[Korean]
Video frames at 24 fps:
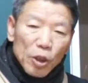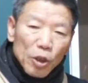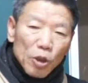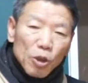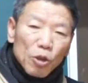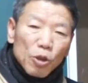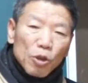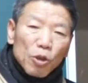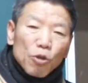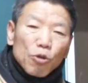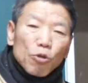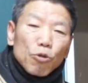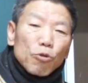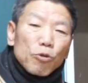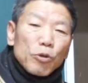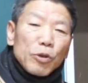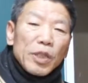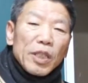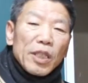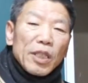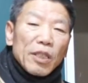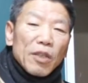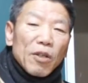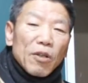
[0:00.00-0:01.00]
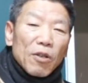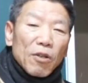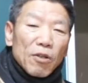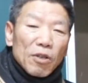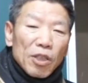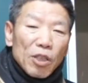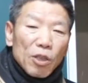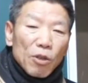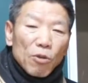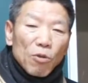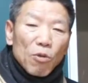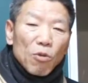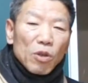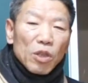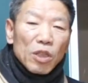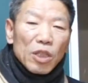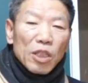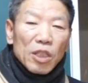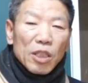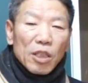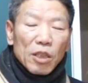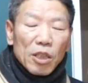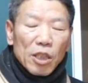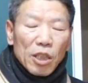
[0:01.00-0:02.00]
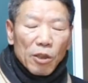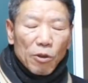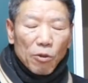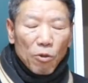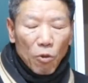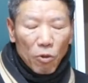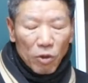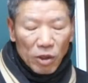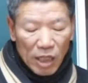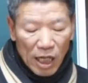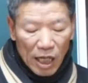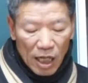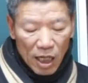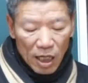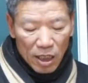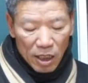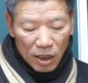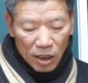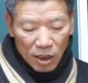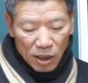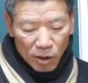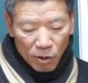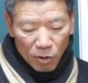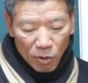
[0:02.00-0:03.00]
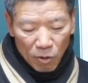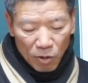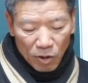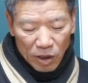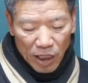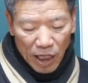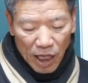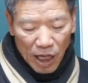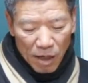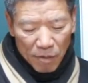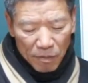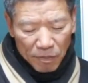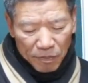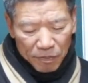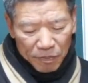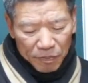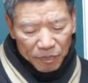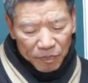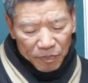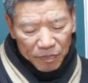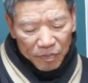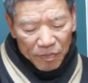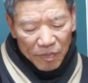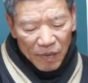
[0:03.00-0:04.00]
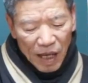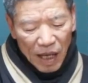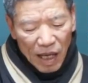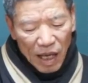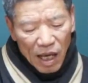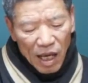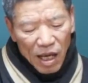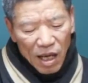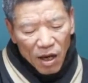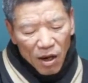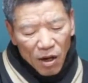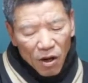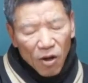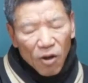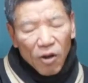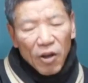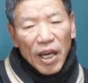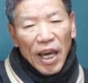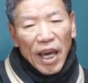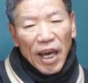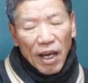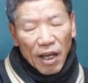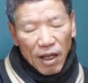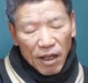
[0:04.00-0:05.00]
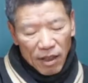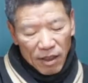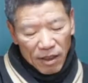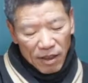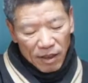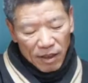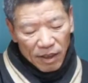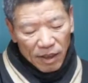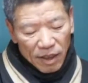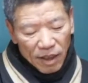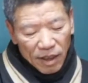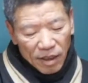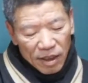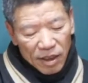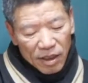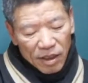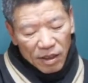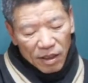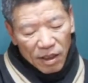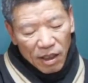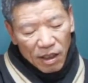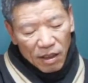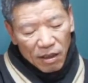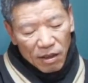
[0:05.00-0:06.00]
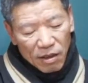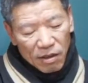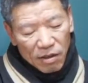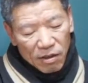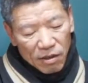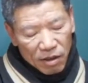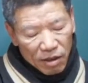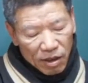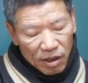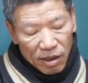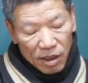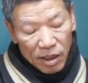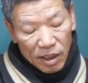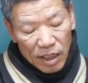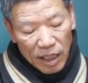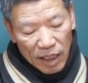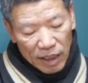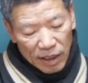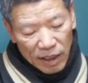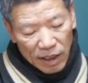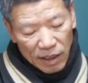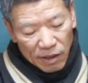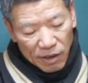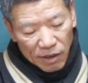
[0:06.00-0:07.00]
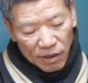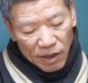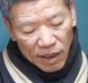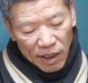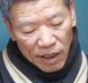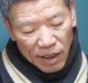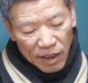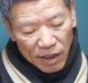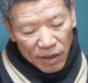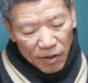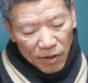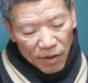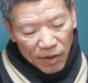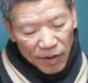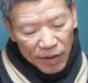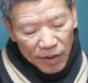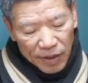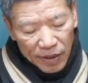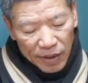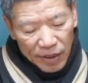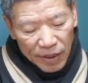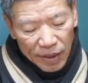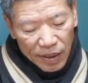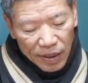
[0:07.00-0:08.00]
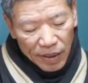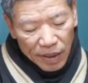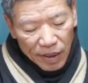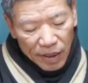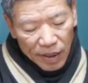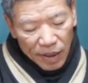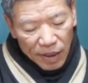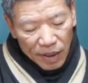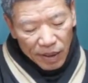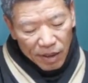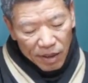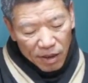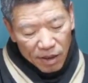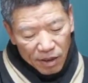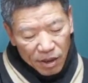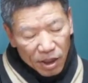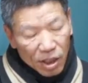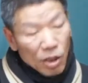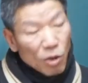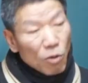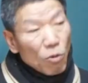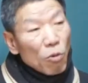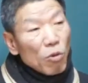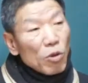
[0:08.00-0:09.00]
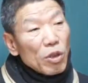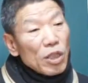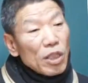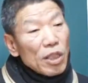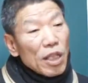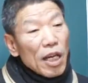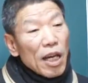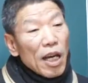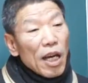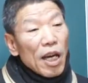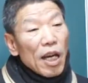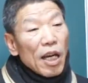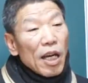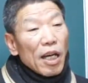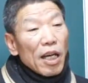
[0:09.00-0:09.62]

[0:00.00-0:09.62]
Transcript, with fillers: 그 유이어 신농 신농자 신농자 허행 그렇게 이제 시작됐었잖아요. 그 신농 씨에